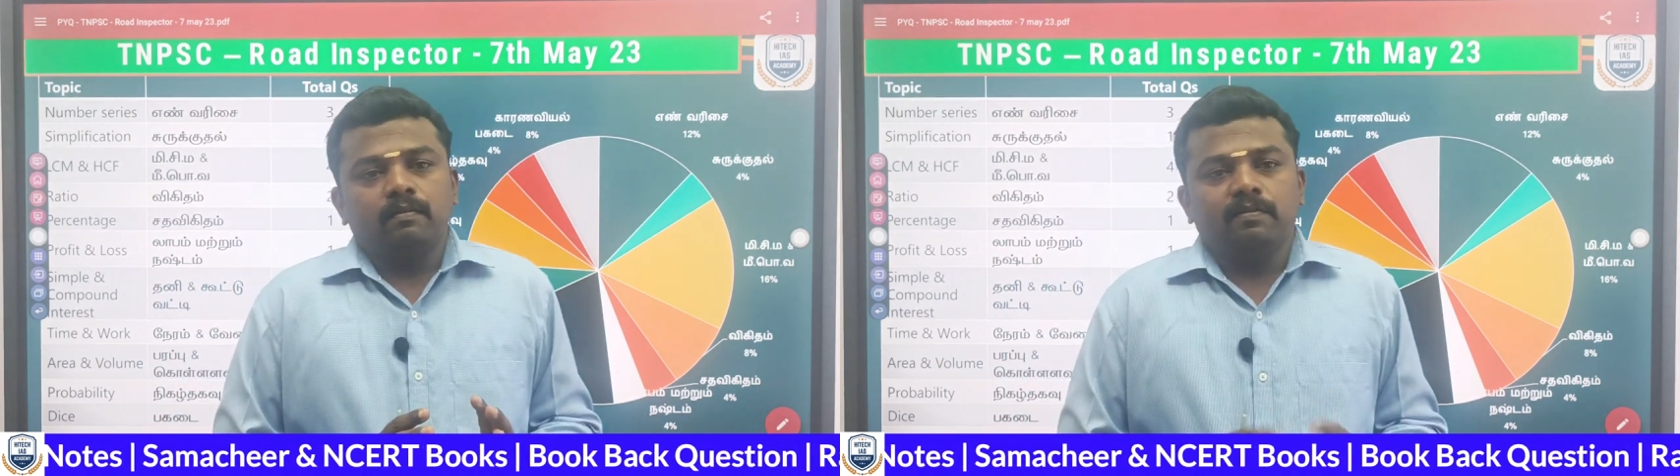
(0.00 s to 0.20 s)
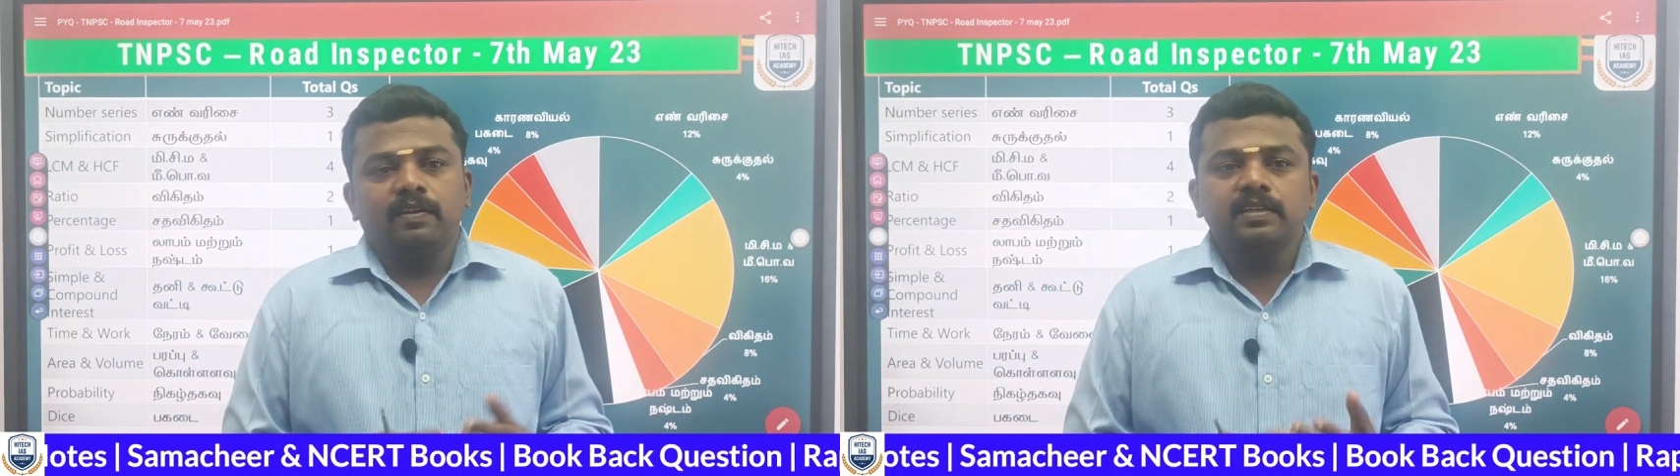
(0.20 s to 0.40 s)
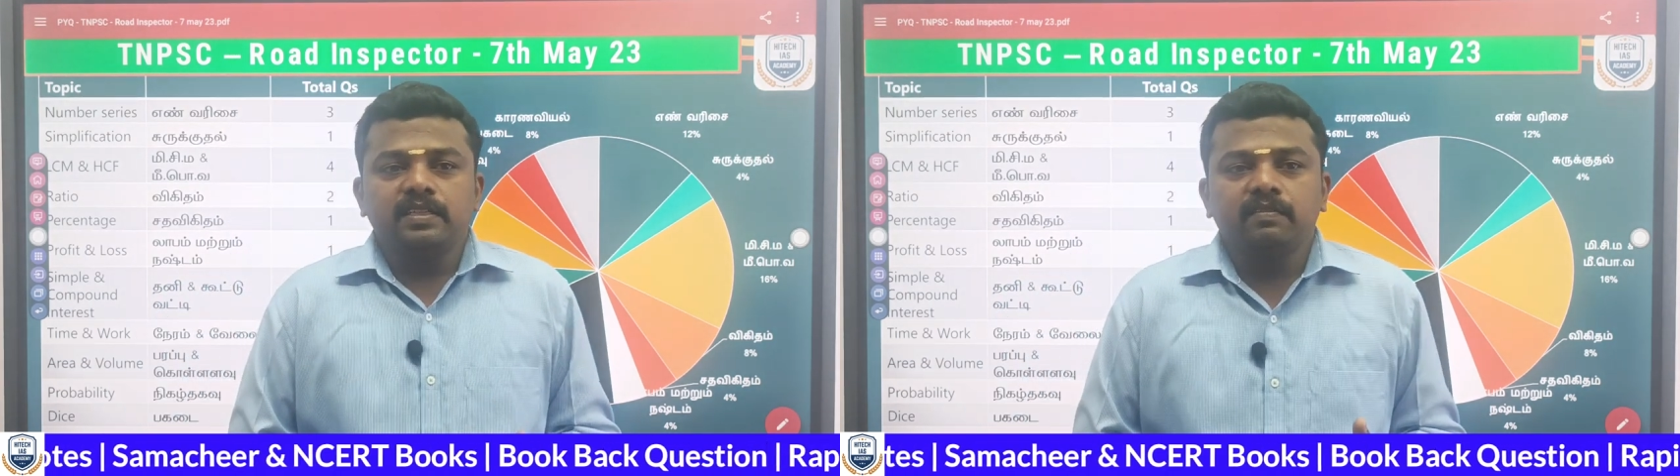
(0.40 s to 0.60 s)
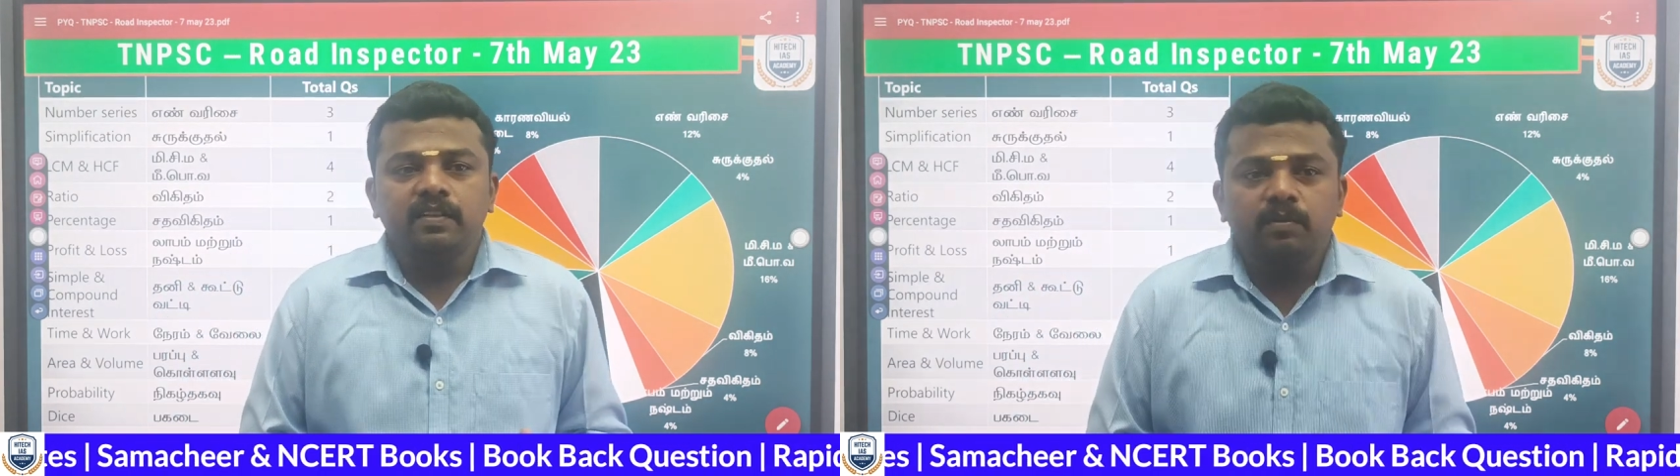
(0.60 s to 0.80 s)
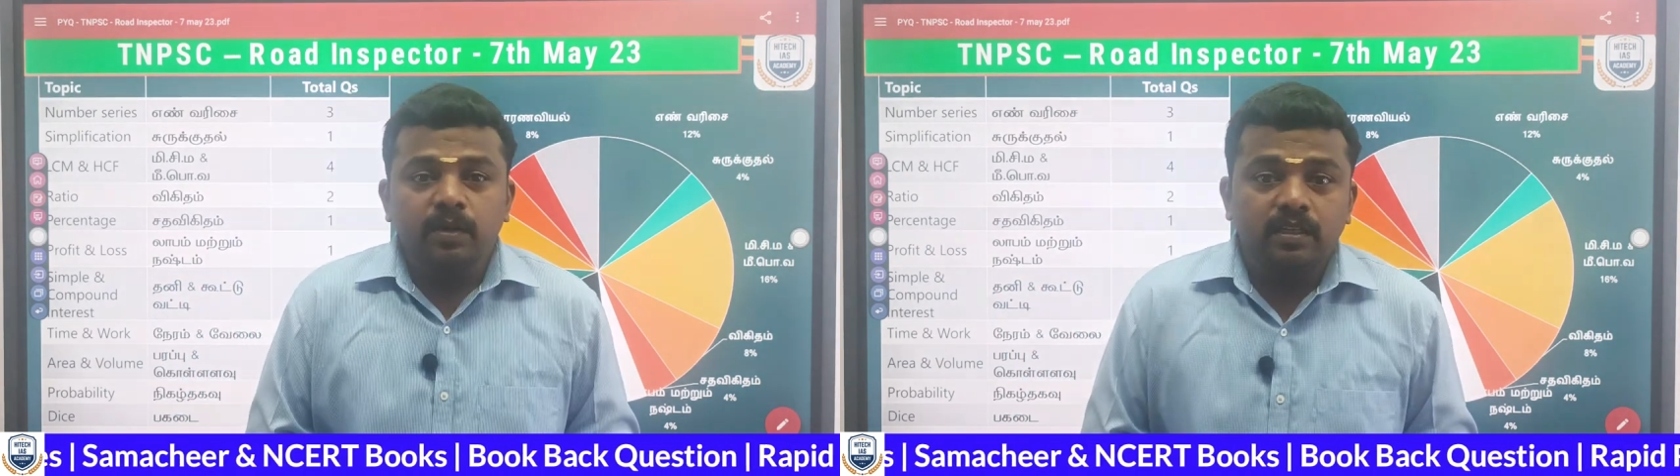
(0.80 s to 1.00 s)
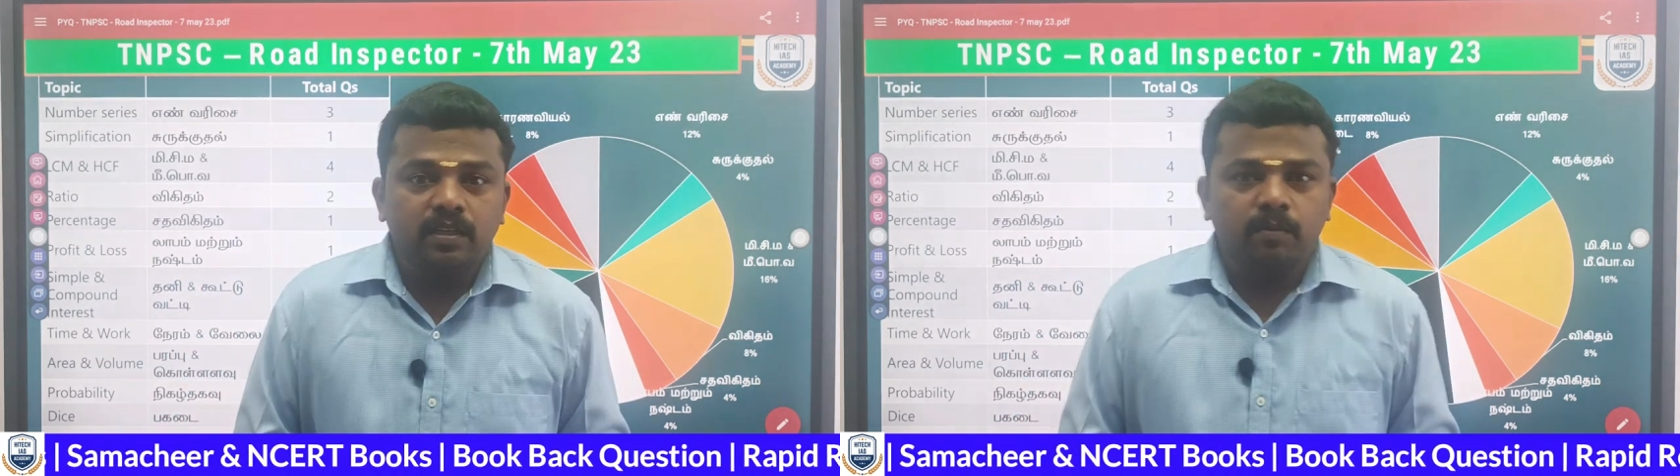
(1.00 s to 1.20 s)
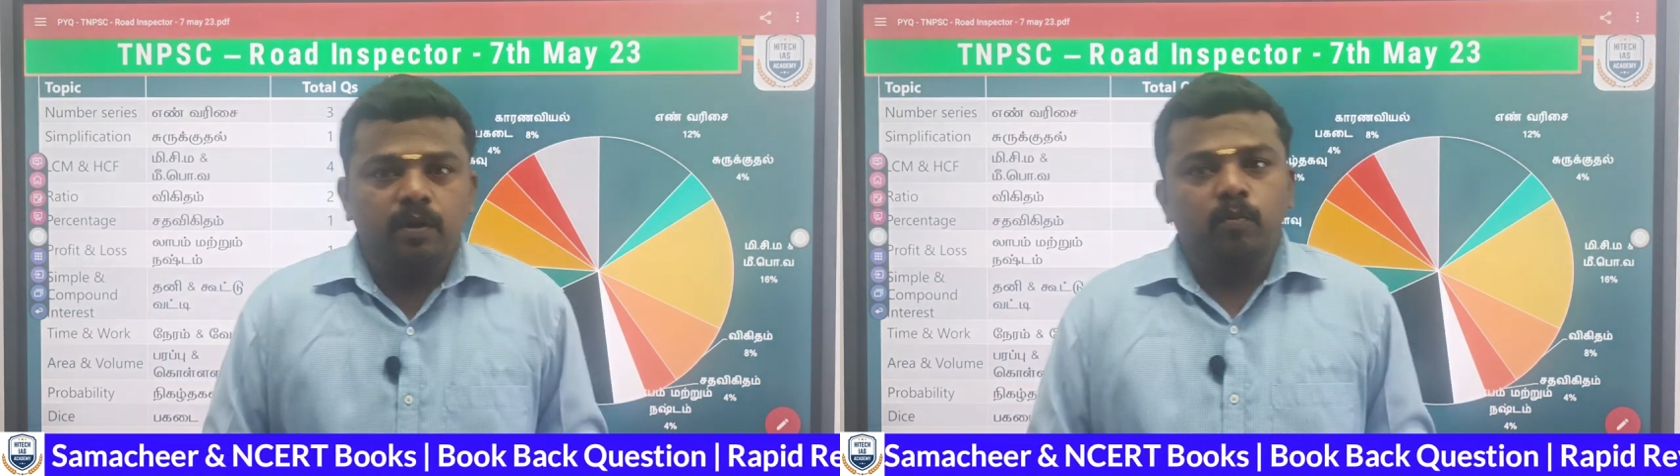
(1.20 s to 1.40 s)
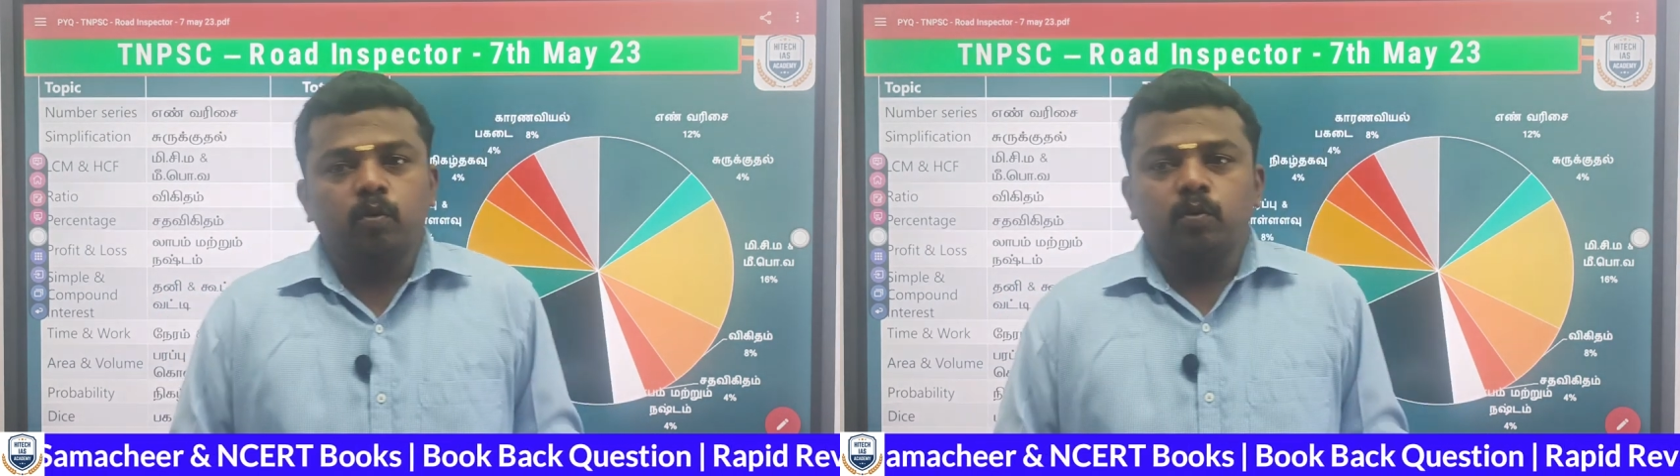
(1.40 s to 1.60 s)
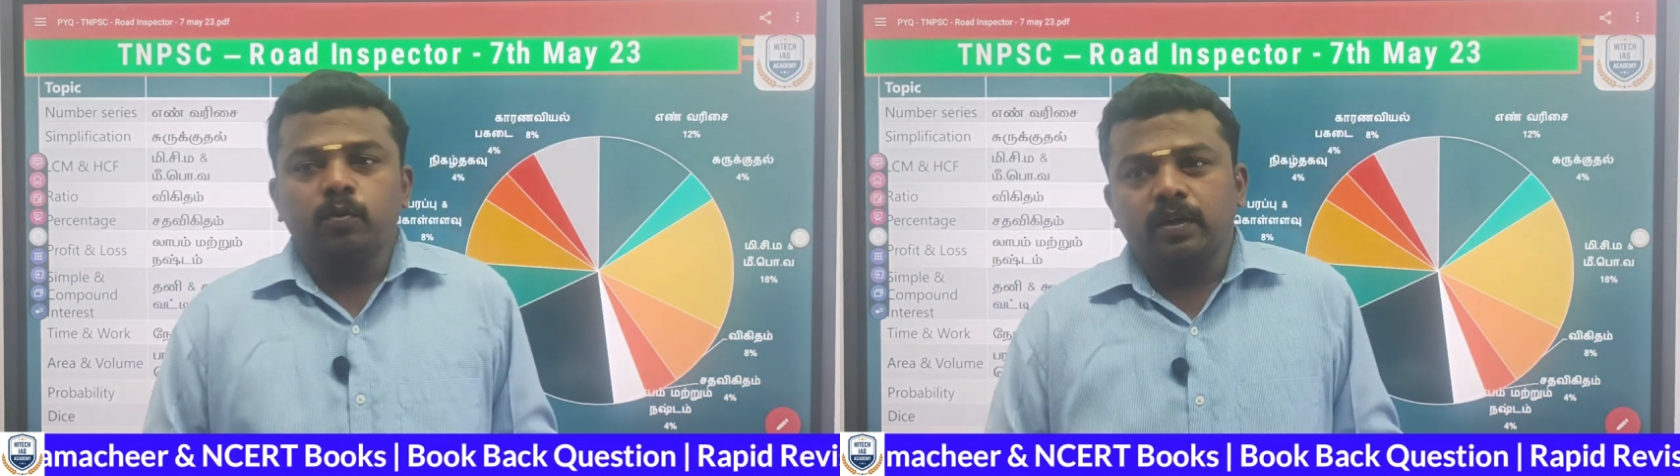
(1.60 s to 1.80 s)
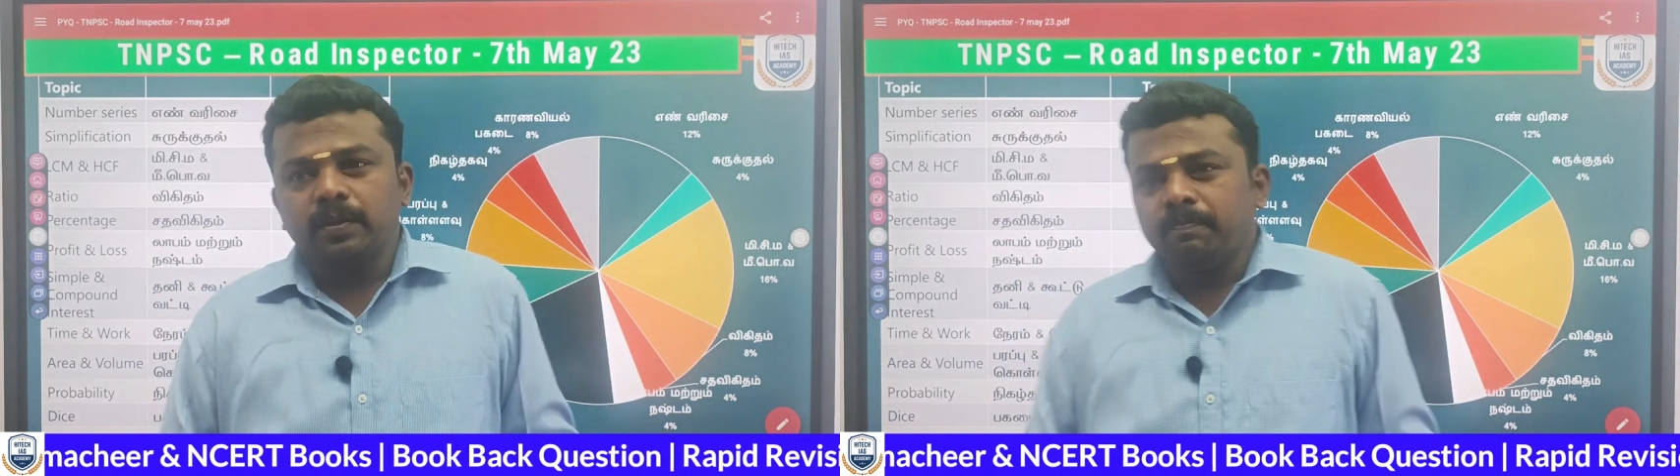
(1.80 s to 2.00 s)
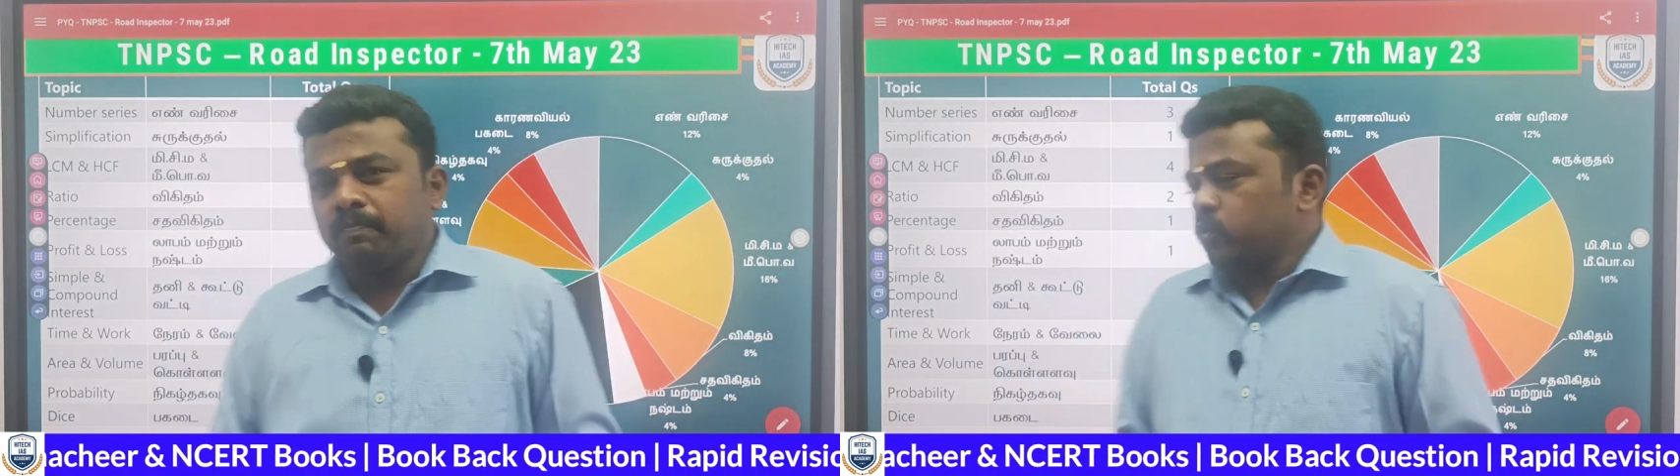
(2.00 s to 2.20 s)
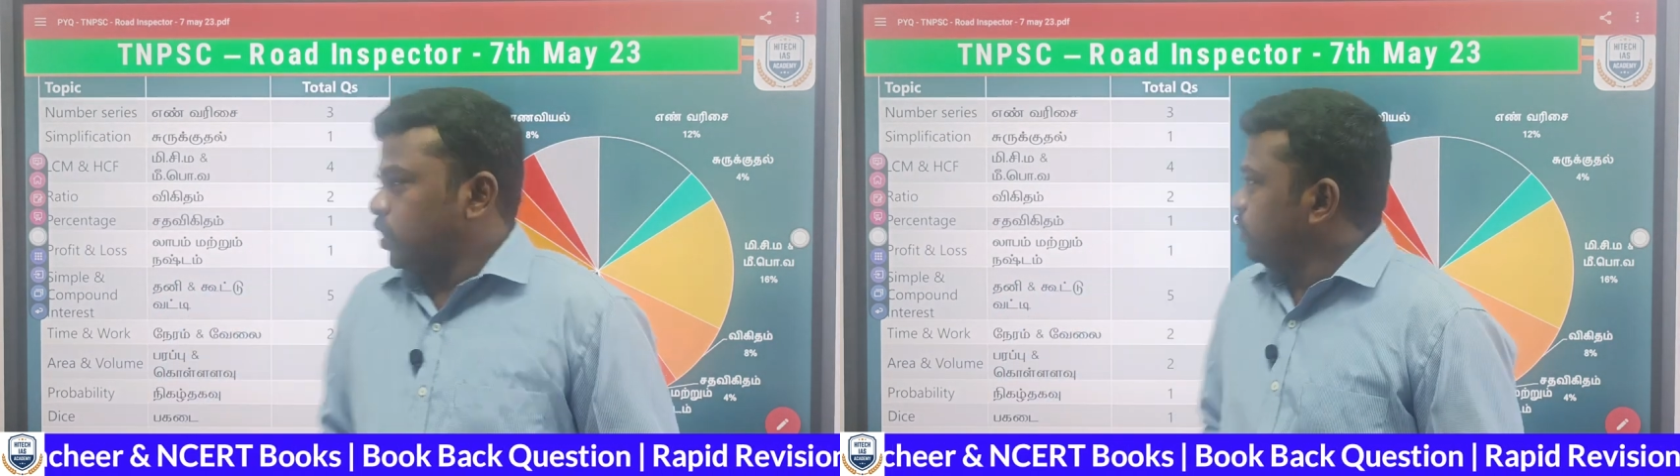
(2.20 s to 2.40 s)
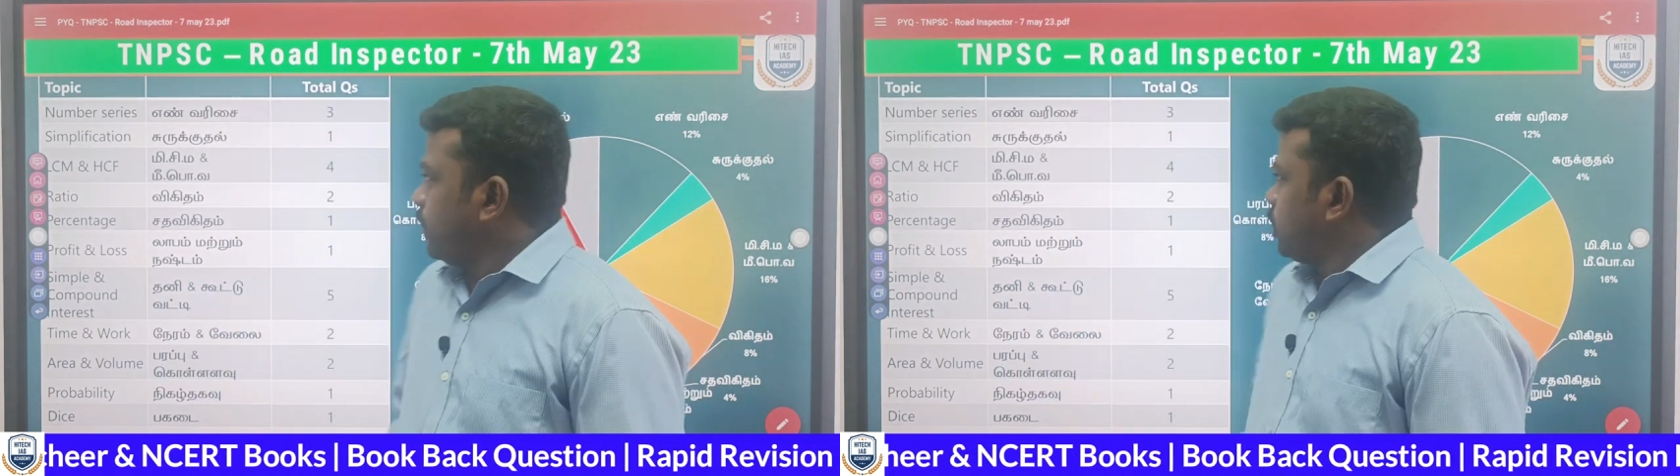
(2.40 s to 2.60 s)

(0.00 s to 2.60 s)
ரெஃபரன்ஸே வந்து நம்ம அதுக்கு தான் பண்ண போகிறோம் ஓகே ஸோ அது